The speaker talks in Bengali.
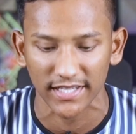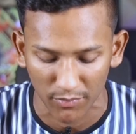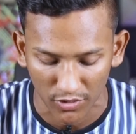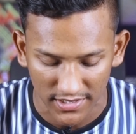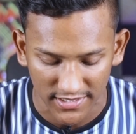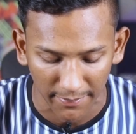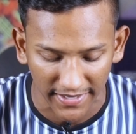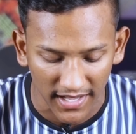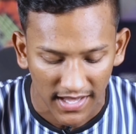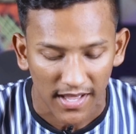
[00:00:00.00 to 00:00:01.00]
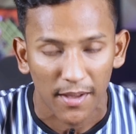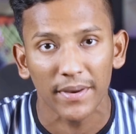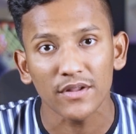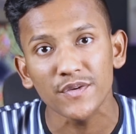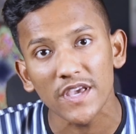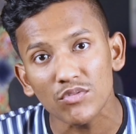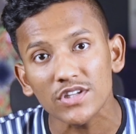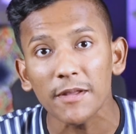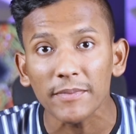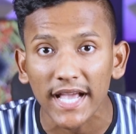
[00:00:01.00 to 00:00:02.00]
ইনকাম করা যাবে না মানে
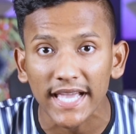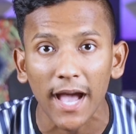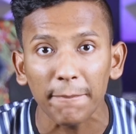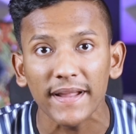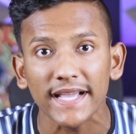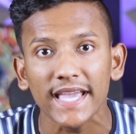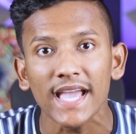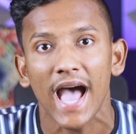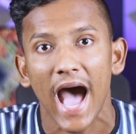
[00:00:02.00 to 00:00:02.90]
ফেসবুক টিম থেকে আপনাকে